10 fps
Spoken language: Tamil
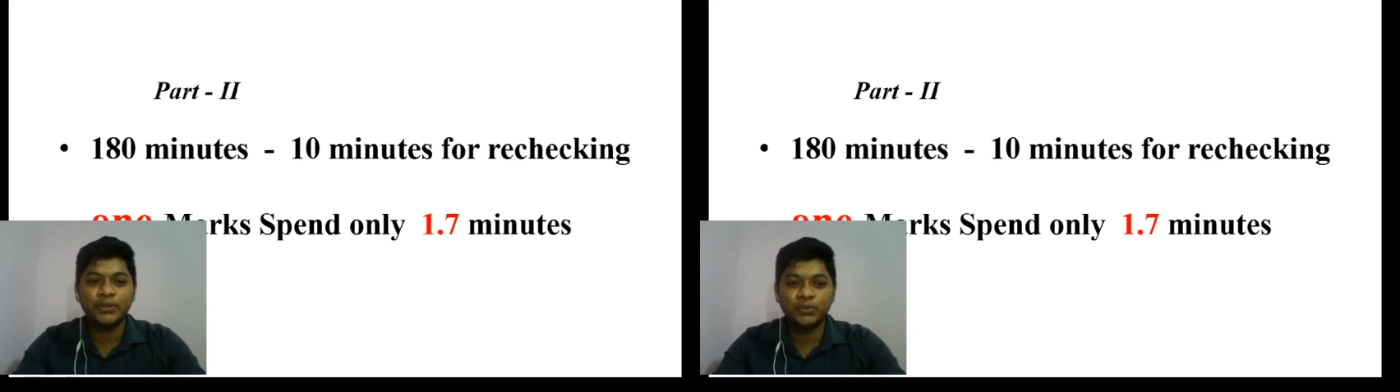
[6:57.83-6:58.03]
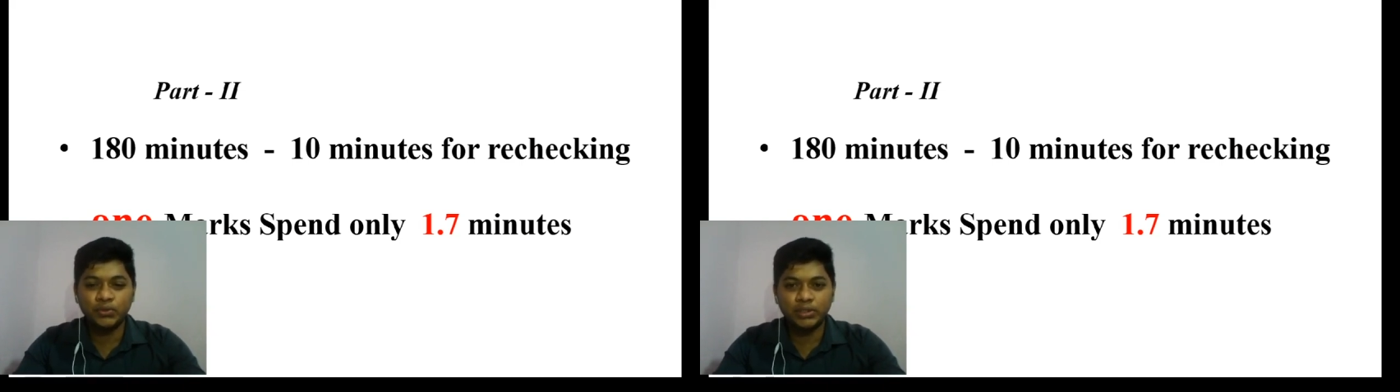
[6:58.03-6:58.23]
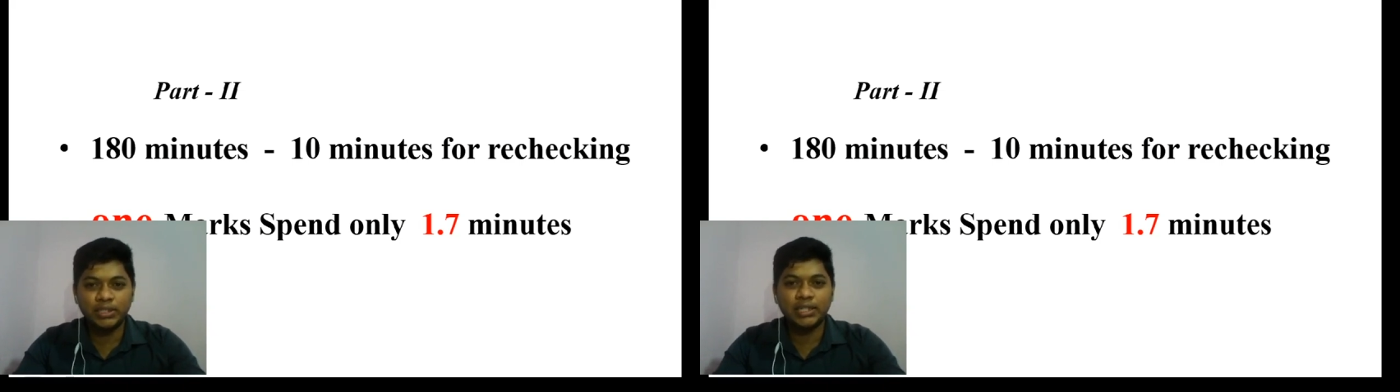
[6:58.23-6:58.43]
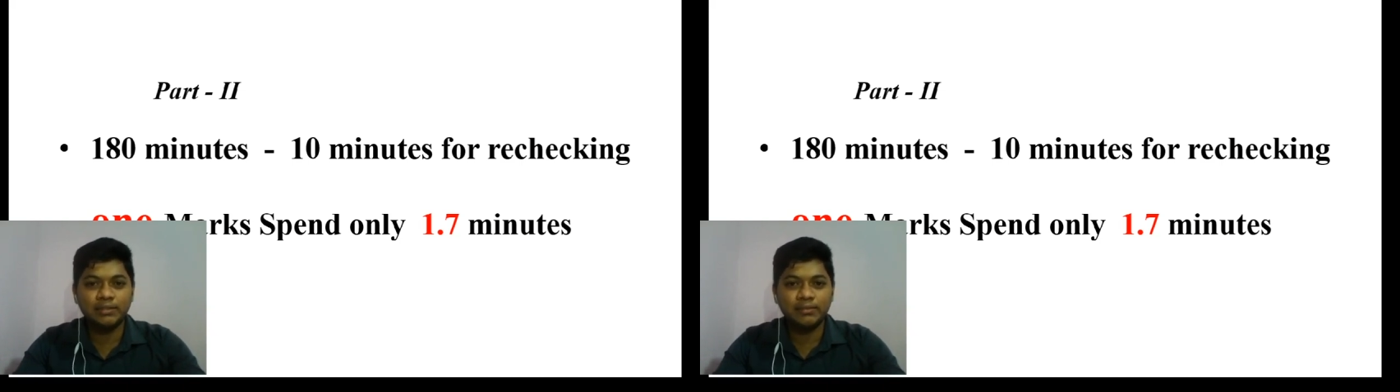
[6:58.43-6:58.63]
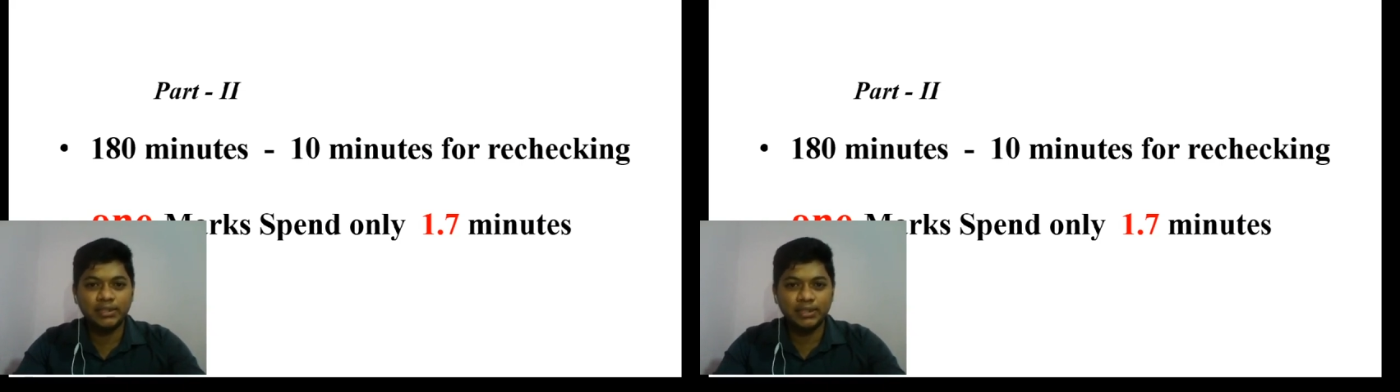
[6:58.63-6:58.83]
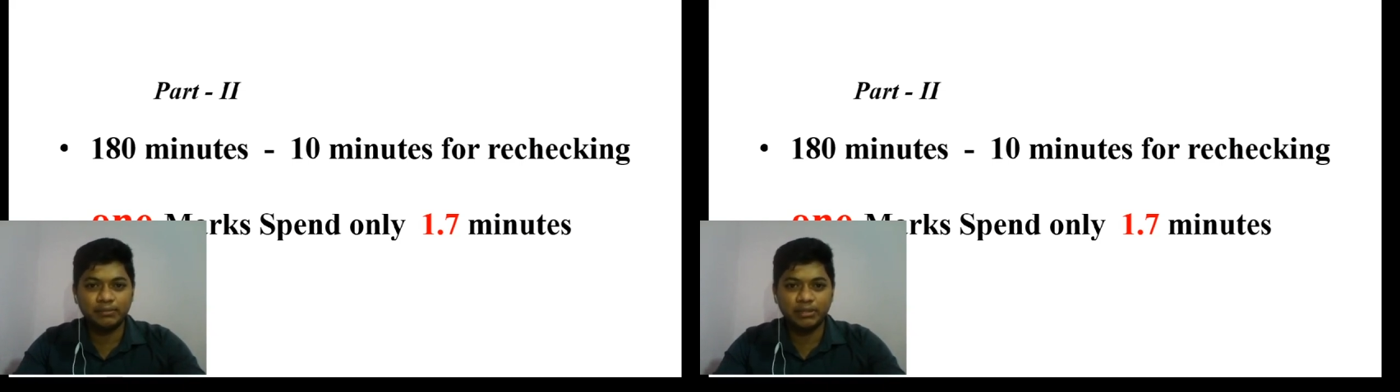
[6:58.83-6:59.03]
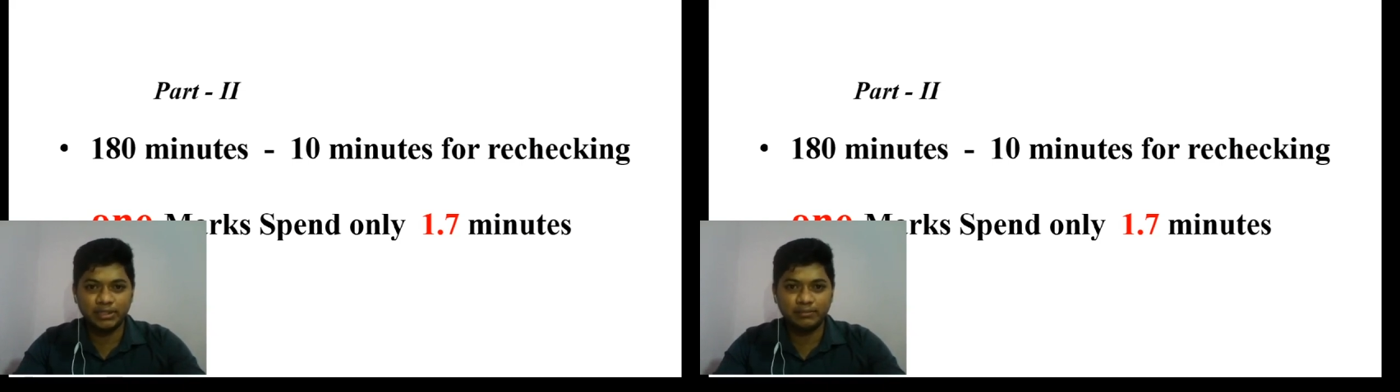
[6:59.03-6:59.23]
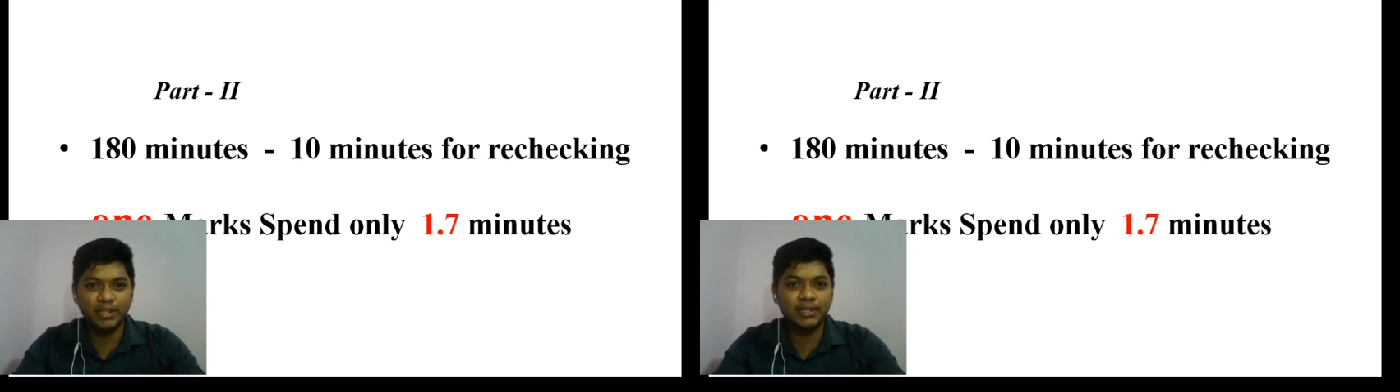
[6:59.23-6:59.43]
நூற்றி எழுபது
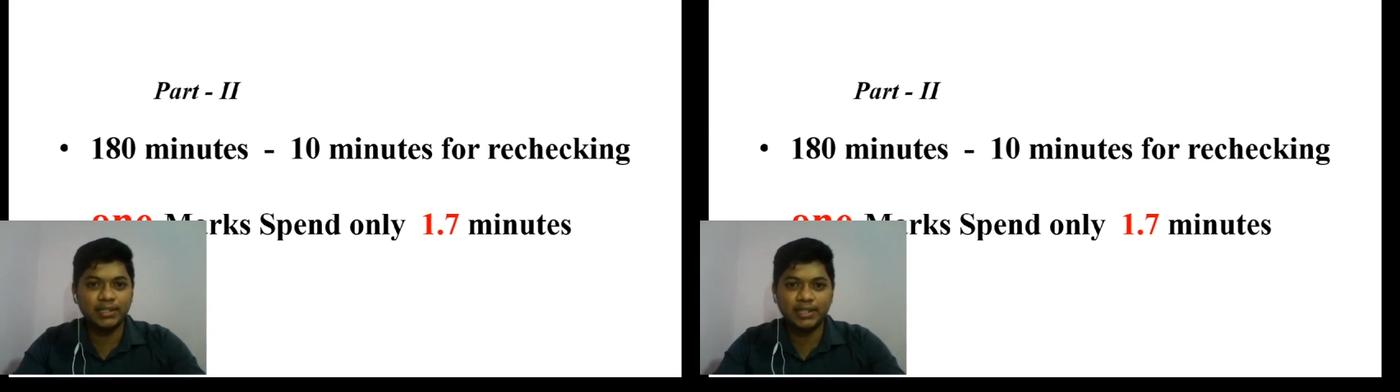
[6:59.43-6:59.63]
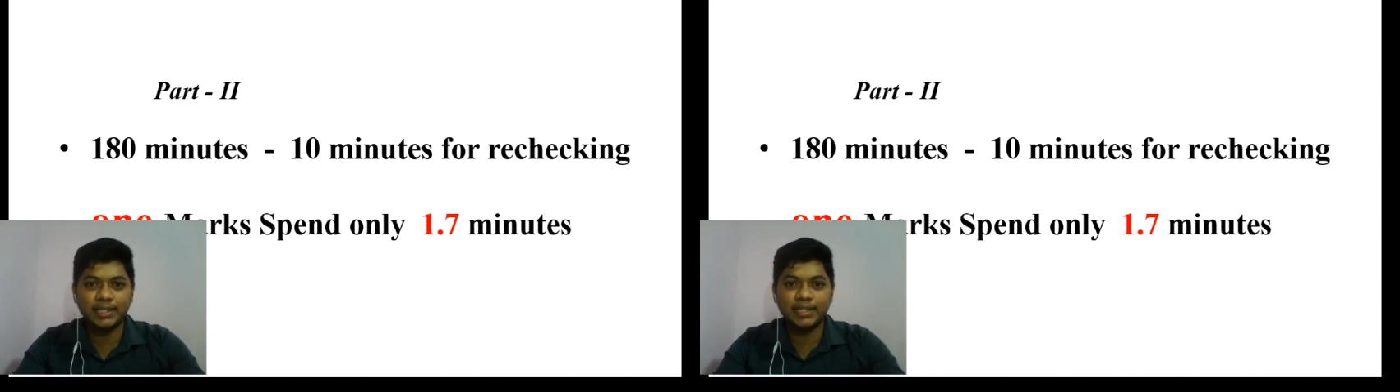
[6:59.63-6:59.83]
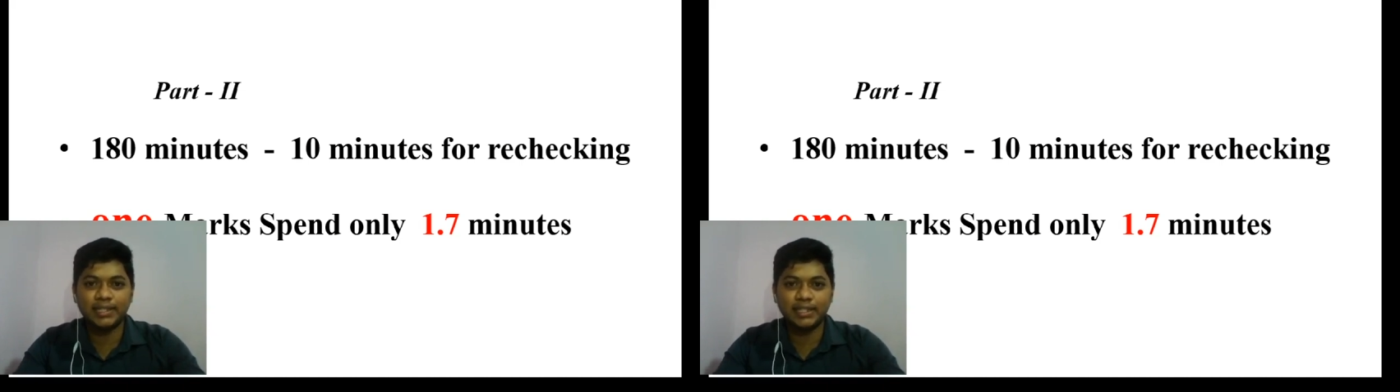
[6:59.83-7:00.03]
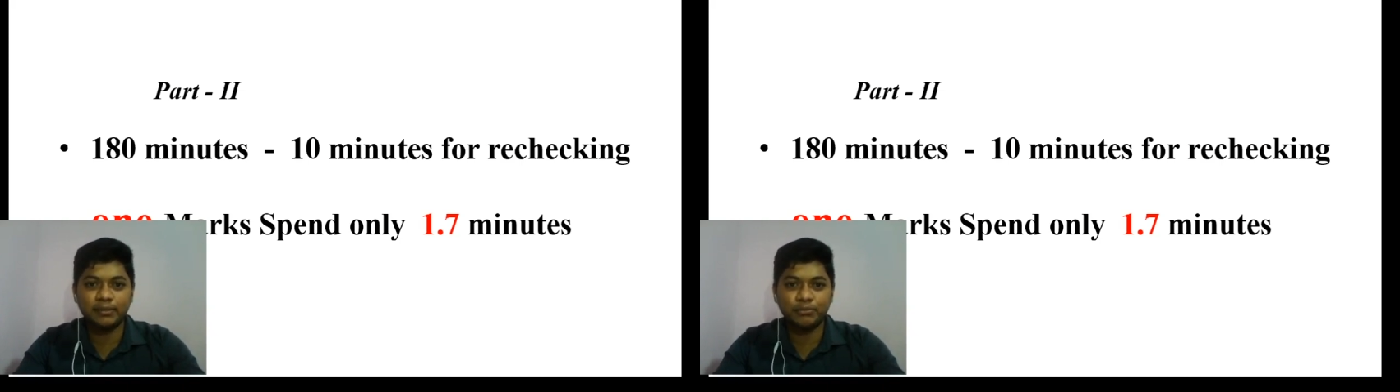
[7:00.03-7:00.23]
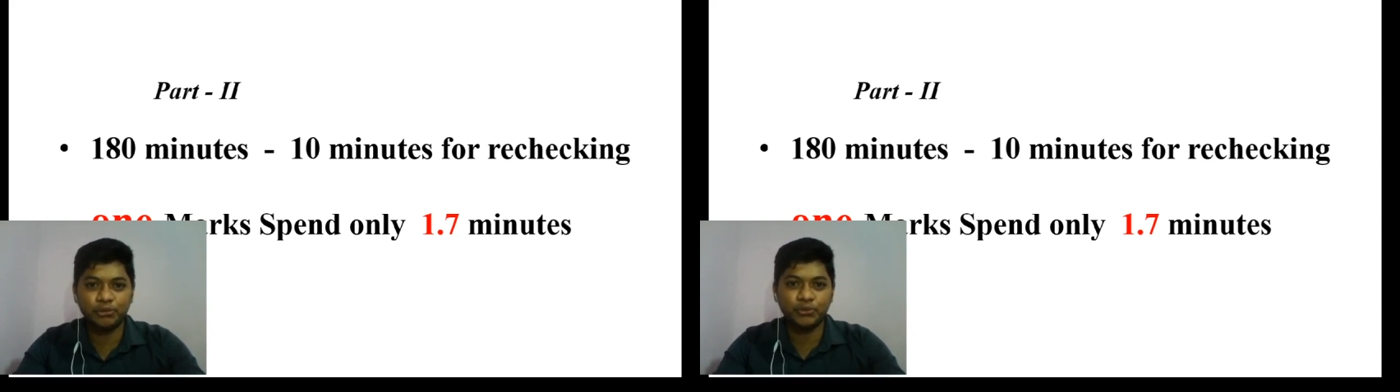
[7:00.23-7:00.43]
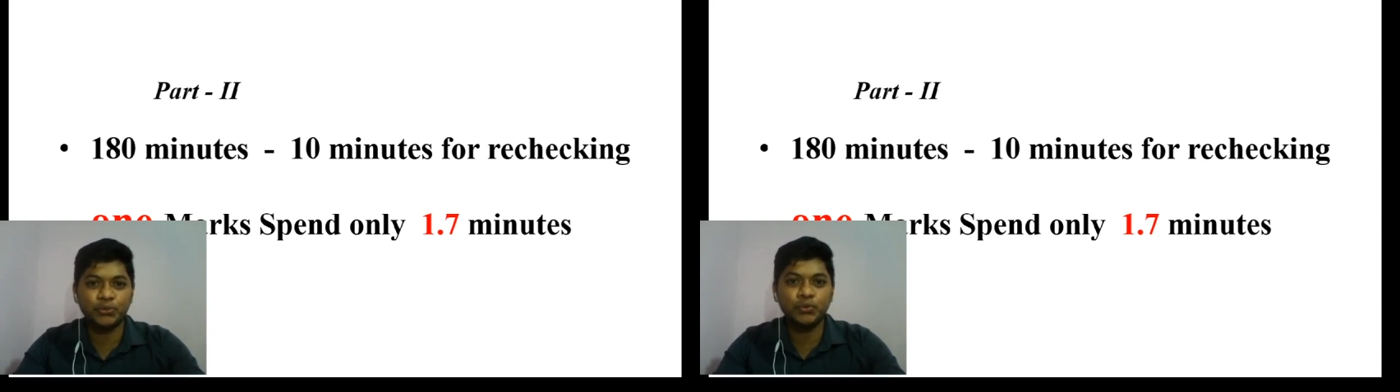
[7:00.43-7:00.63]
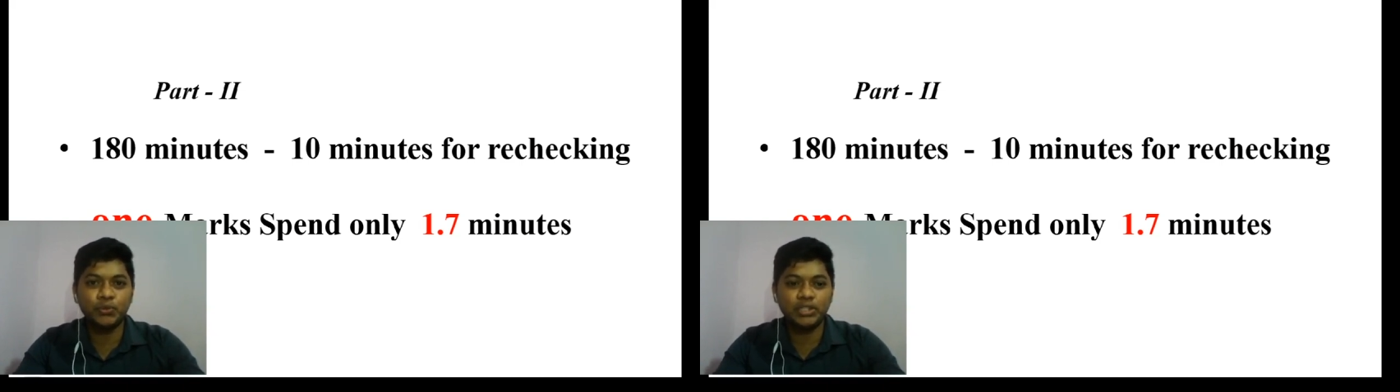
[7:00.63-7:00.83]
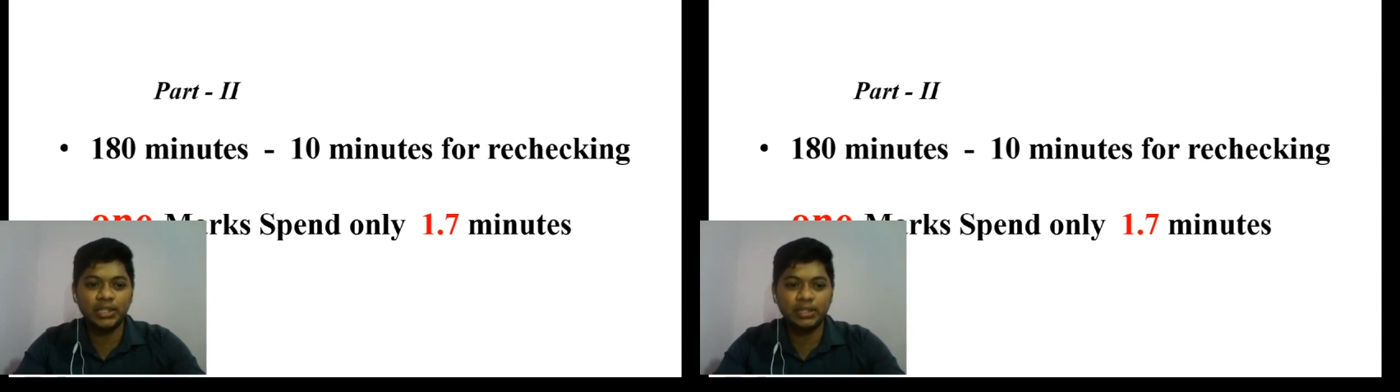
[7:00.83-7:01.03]
நிமிஷம்தான் எங்களோட கையில் இருக்க போகுது
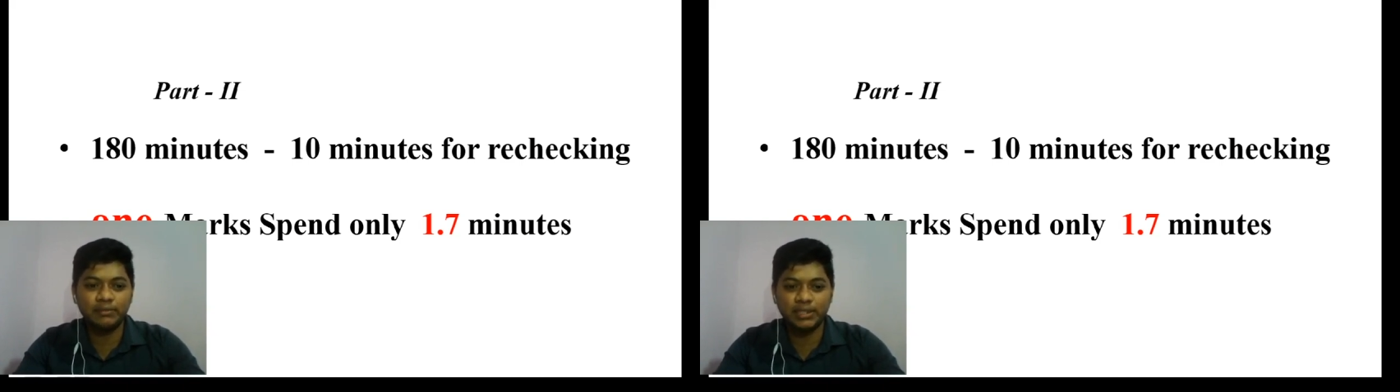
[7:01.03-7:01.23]
நூற்றி எழுபது